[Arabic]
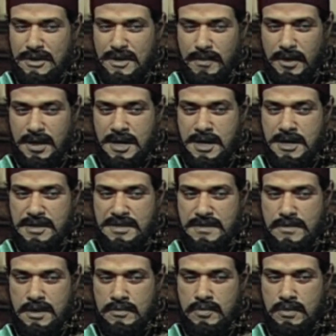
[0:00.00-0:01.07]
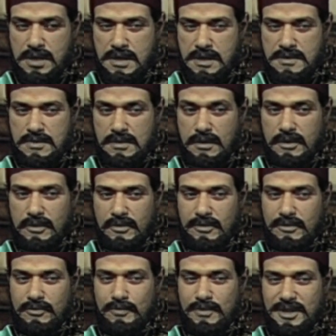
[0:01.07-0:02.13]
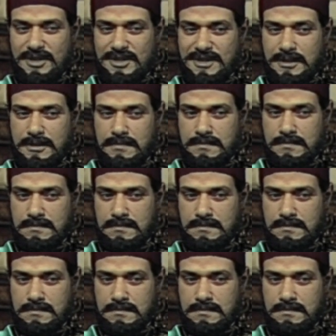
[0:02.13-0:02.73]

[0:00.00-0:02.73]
يبقى اللي سمعته عنك صح رياض باشا